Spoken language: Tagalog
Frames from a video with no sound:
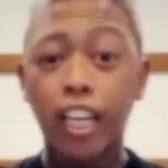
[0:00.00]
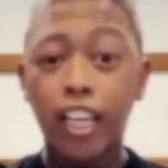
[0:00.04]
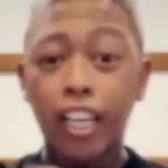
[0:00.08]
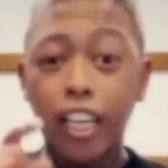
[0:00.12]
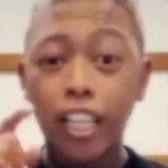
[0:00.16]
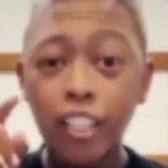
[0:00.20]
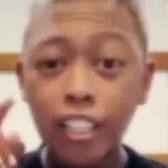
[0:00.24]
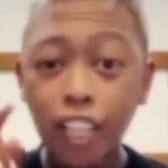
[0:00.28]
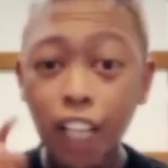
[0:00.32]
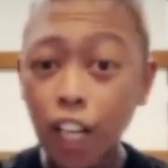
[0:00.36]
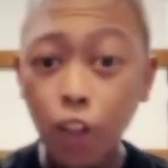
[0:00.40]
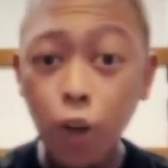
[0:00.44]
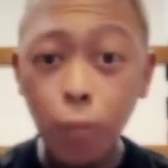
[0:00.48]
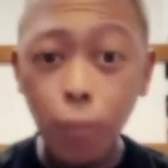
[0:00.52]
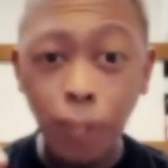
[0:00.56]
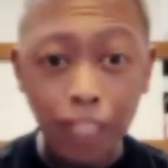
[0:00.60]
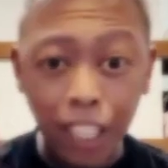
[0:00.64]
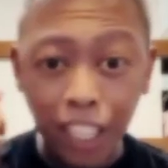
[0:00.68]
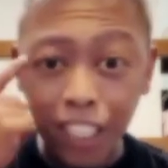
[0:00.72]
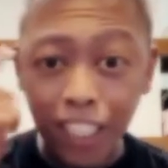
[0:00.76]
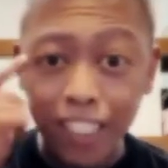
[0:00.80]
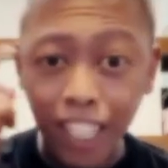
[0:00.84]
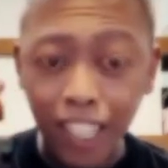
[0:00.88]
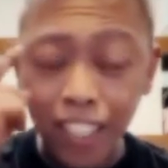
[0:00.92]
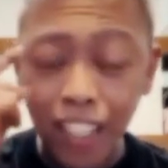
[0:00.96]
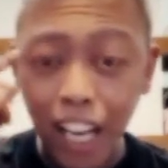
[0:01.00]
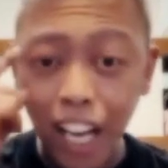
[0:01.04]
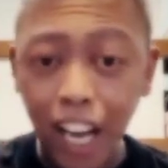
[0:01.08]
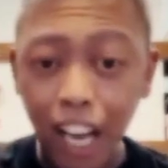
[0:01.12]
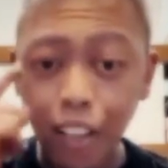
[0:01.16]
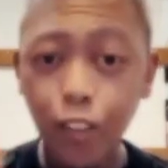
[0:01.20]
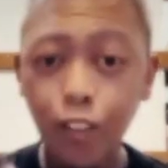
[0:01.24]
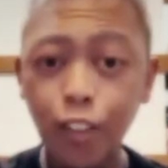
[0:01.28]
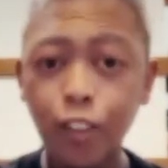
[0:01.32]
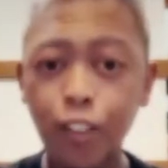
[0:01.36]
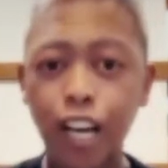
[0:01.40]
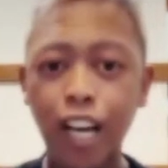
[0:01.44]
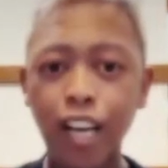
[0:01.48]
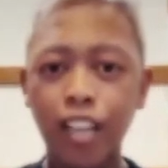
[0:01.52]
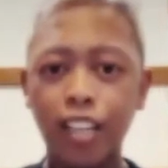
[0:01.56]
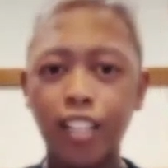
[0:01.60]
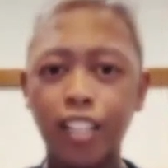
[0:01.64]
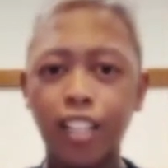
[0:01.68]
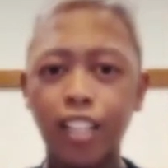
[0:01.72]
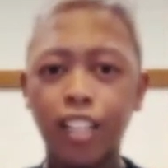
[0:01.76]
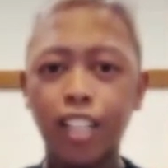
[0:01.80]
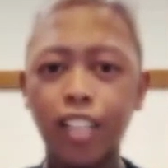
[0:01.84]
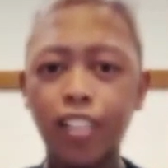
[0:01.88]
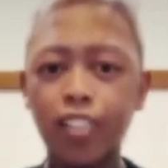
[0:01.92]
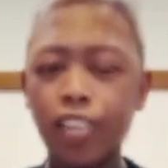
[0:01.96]
Hindi ko binigyan ng ano yun ah.
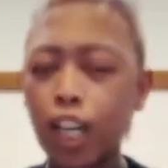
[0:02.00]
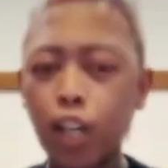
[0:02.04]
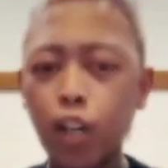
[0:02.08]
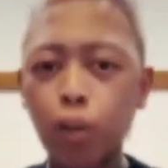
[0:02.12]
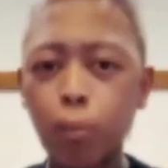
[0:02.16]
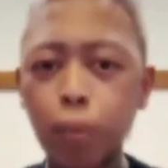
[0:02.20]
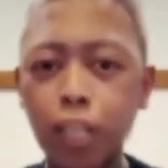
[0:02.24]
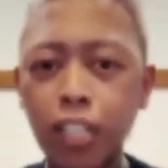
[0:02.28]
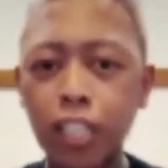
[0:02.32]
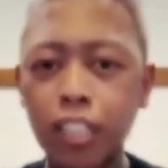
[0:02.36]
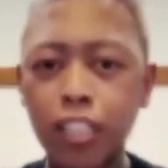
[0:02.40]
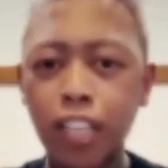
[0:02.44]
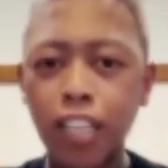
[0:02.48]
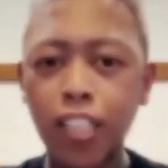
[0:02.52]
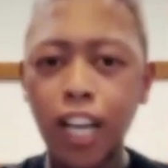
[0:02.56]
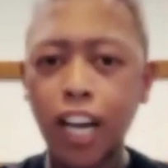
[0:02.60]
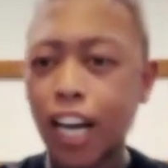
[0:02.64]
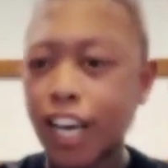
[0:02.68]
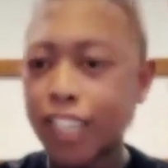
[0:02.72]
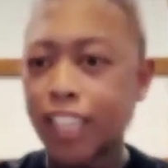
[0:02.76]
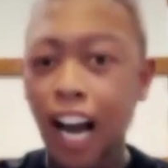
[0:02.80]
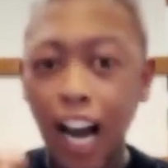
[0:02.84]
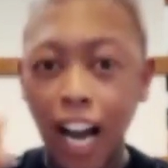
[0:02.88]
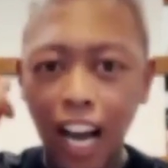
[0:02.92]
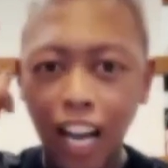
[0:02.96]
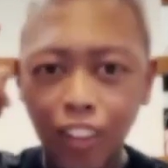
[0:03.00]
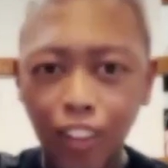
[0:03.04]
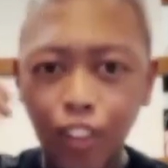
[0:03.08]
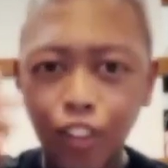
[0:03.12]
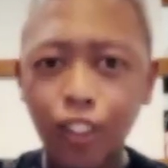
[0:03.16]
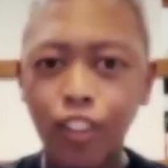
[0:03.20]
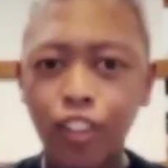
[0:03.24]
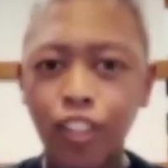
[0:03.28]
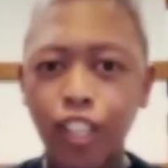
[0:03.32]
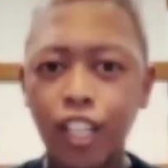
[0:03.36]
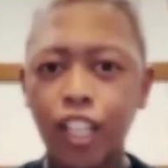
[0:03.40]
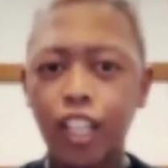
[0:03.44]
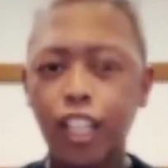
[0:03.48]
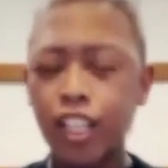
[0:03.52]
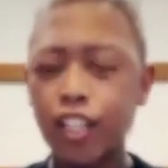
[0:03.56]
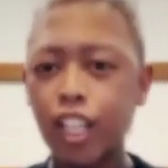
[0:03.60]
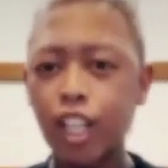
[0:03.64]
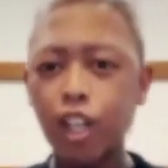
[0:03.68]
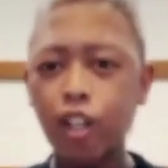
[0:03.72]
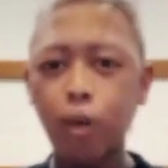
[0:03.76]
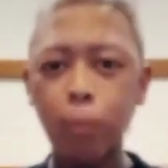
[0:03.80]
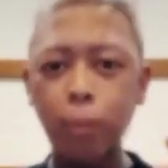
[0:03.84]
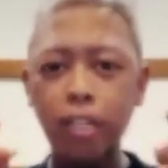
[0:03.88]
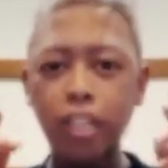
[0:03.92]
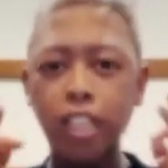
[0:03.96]
Hindi ko binigyan ng katangahan yon.
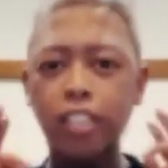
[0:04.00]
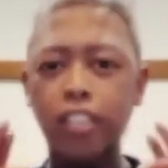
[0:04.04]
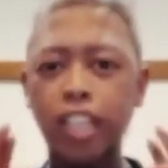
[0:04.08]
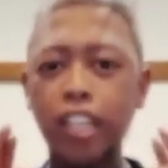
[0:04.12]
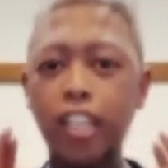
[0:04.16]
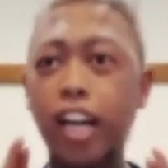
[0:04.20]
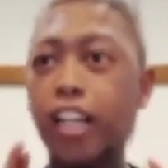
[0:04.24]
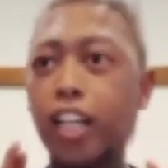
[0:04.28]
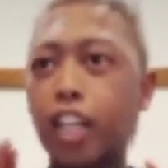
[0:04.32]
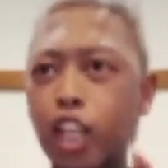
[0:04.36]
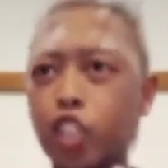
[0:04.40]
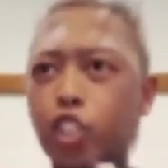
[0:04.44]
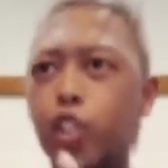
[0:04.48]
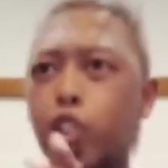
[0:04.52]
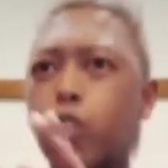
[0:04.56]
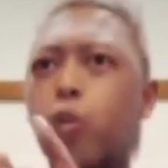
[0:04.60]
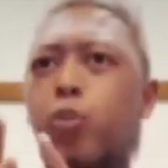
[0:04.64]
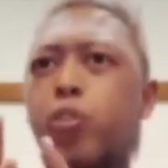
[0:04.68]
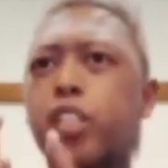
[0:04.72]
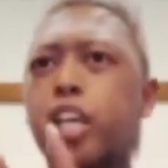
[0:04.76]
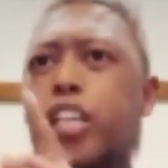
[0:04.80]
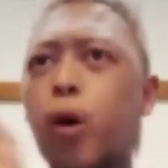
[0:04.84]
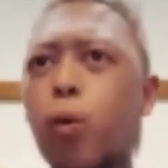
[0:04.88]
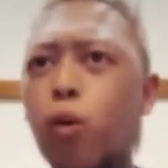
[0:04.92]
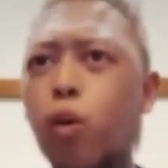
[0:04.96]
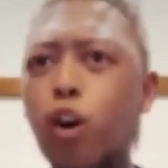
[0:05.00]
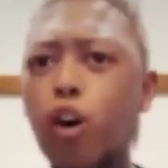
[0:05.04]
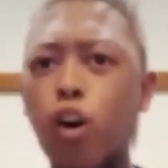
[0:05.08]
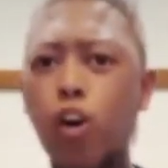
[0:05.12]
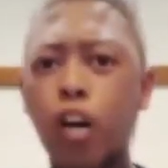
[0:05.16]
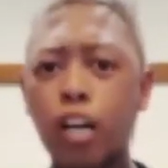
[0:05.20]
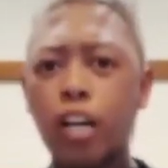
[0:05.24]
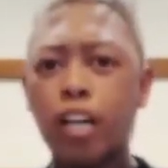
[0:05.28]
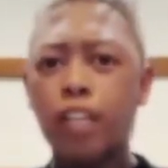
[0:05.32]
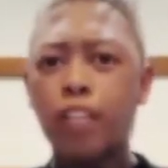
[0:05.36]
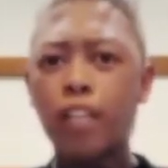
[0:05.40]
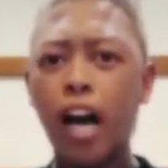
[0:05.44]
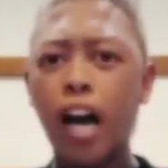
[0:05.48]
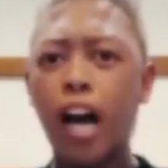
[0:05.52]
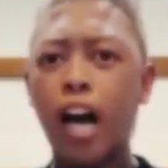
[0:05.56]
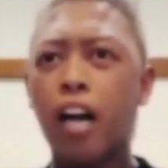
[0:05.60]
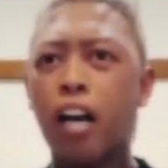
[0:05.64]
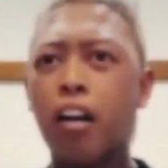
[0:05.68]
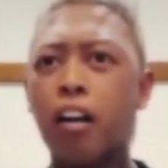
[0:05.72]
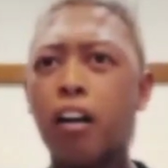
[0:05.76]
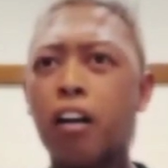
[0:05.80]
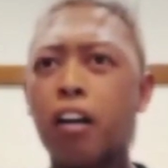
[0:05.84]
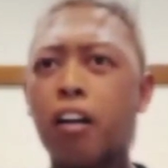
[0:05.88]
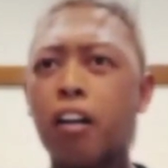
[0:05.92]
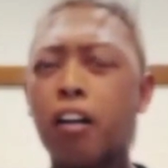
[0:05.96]
Hindi ko binigyan ng issue yung sayaw ko na,
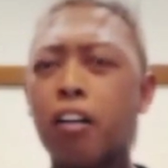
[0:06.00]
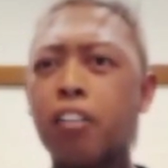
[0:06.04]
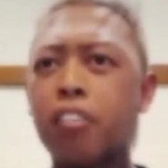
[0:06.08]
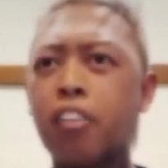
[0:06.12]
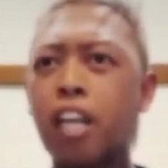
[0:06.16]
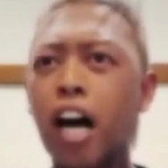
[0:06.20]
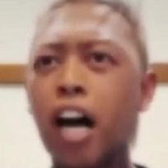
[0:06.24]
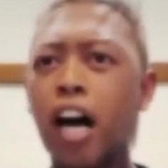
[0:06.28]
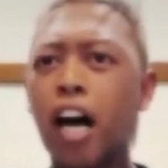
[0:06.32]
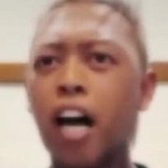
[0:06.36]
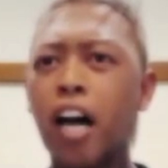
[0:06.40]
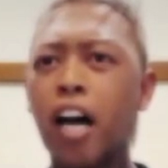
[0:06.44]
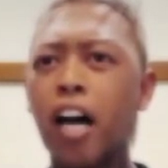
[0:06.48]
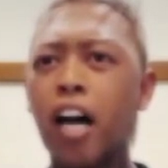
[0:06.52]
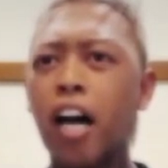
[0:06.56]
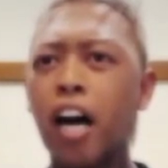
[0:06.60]
na,